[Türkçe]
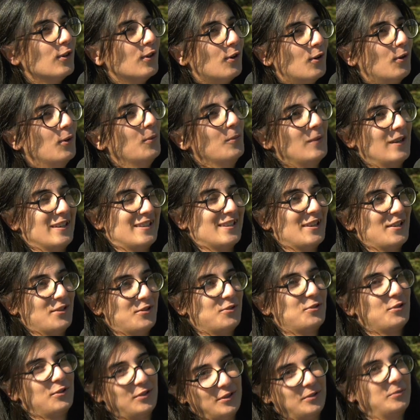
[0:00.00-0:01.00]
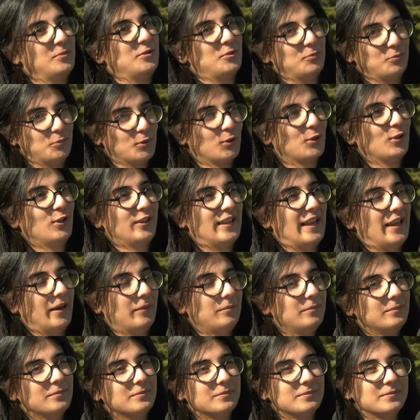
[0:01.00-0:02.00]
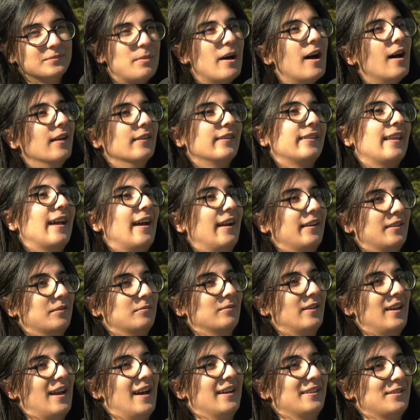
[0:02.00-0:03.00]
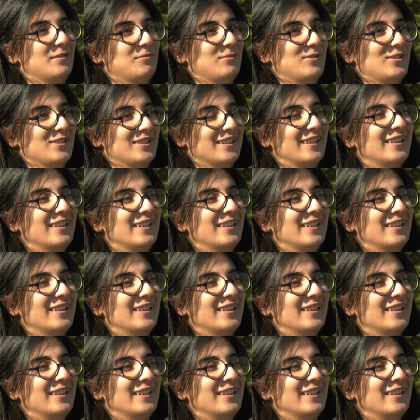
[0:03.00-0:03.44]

olmaya çalışıyorum için mutlu derim. Pahalı derdim hayatım için.